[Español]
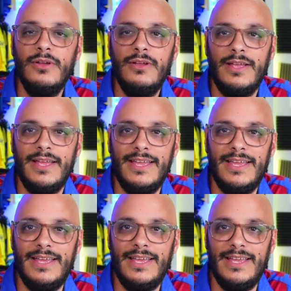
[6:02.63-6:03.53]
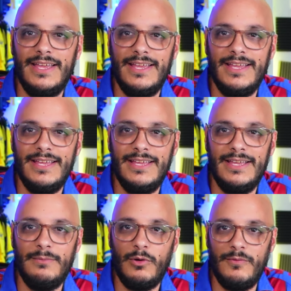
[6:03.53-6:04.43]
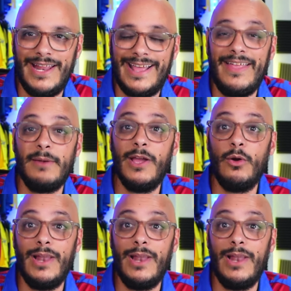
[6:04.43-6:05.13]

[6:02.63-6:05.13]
eh, volver a quedarme con